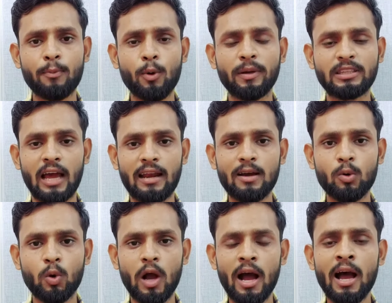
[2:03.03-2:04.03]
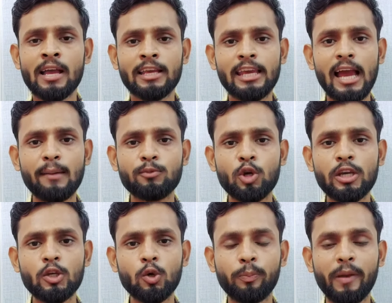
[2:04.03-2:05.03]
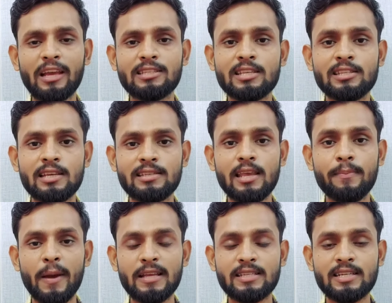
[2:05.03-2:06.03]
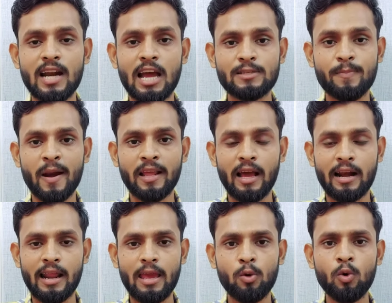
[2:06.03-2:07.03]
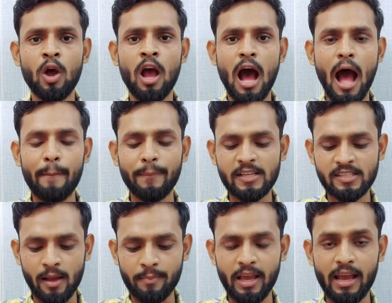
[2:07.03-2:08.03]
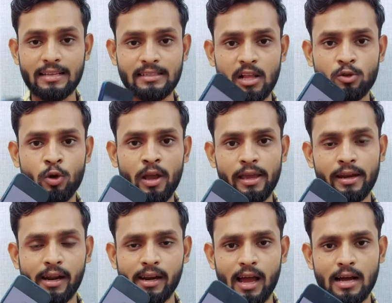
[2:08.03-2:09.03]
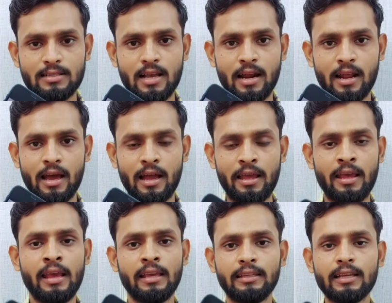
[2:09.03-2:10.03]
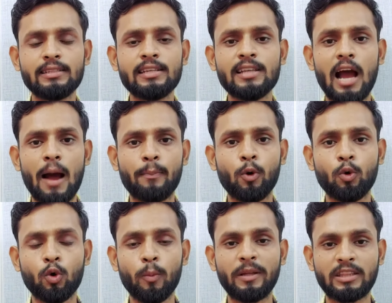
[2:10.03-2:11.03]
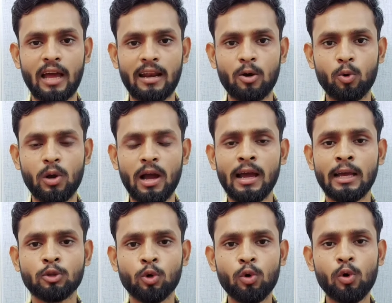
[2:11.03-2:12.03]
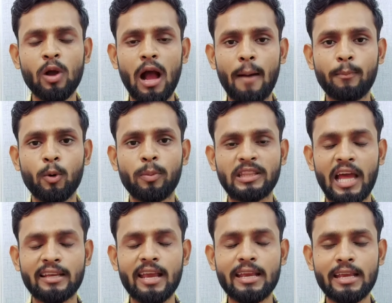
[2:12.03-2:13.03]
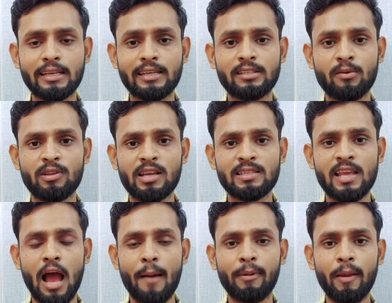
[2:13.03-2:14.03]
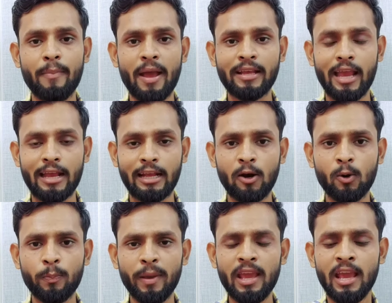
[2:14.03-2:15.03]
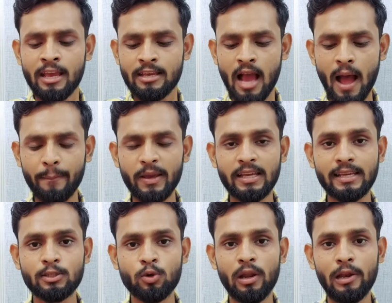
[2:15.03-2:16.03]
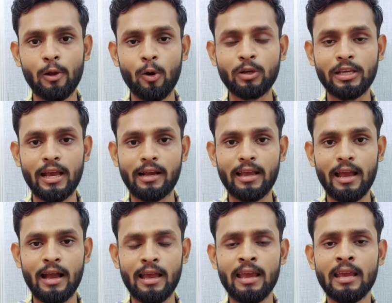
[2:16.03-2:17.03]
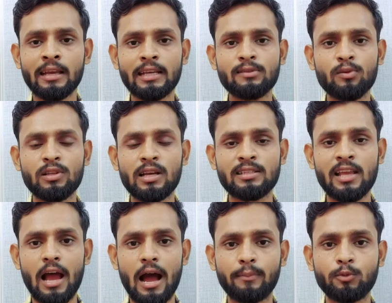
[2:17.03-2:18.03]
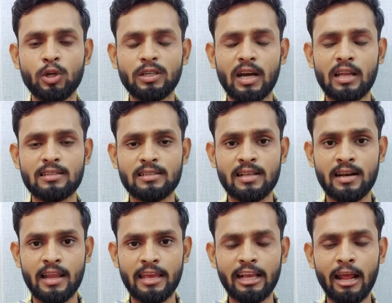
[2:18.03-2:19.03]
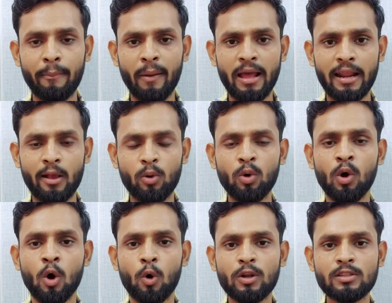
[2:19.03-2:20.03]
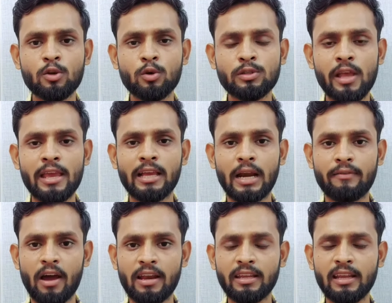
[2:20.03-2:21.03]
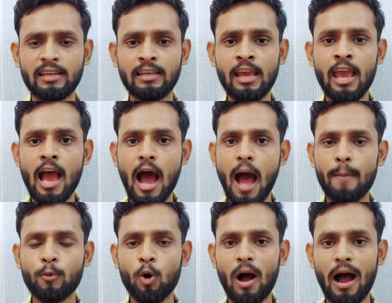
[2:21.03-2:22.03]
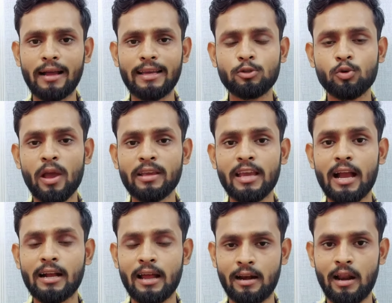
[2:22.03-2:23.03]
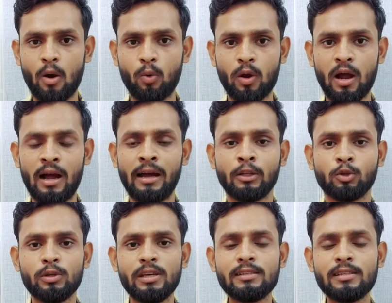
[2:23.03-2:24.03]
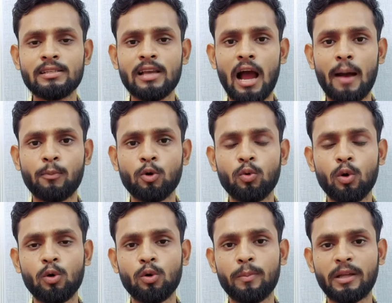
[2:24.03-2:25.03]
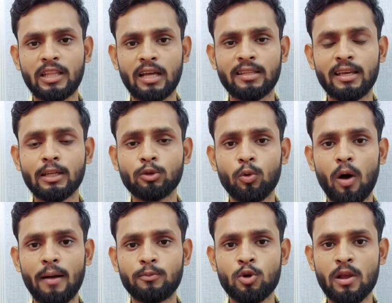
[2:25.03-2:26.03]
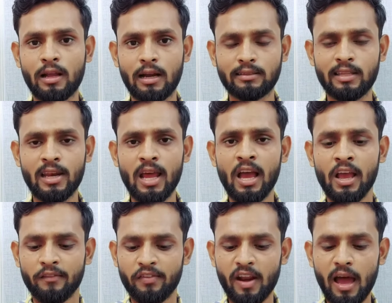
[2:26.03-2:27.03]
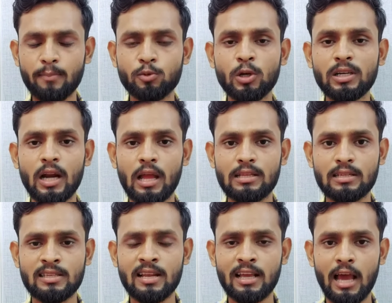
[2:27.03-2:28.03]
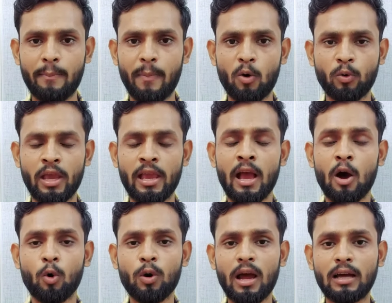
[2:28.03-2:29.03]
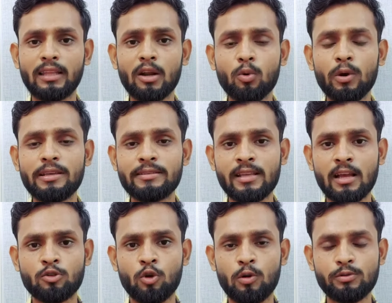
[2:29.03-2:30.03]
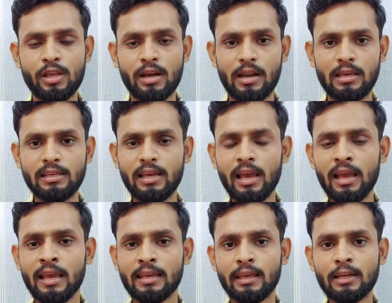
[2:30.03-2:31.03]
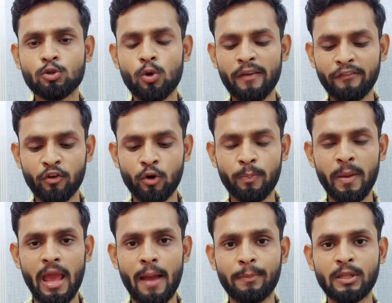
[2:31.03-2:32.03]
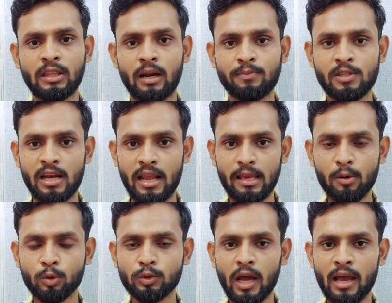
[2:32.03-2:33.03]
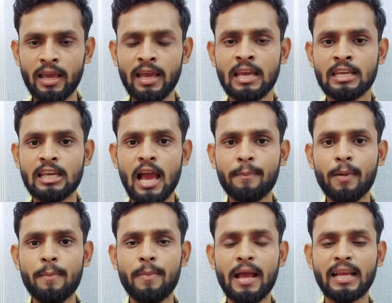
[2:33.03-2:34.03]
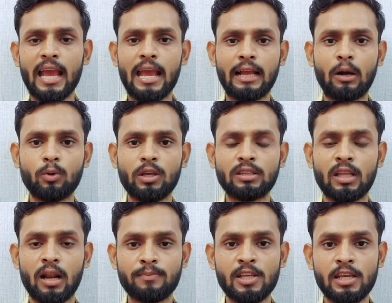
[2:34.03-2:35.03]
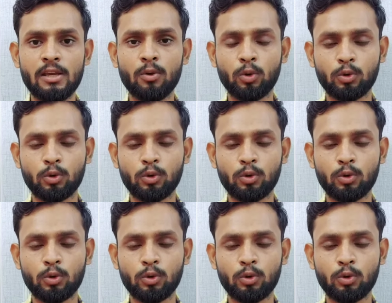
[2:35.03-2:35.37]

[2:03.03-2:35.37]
आपको बताना होगा कि आप जो है यूपीआई से जैसे ही पैसे ट्रांसफ़र कर रहे हो आपके सामने ऐसा जो है एरर आ जा रहा है ये चीज़ आपको उनको बताना होगा तो लोग आपको बताएंगे कि किस वजह से आपके बैंक अकाउंट पे यहाँ पे ये जो है लॉक किया गया है किस वजह से आप जो है ट्रांजेक्शन नहीं कर पा रहे हो और इसको सही करवाने के लिए आपको आगे जो है क्या करना होगा तो ये चीज़ आपको वो लोग बता देंगे तो आप जो है कर देना फिर आप जो है ट्रांजेक्शन कर पाओगे और अदर कोई इस इसका सोल्यूशन नहीं है ये जो है फ़ोनपे ऐप की तरफ से नहीं होता है ये आपके बैंक अकाउंट की तरफ से ही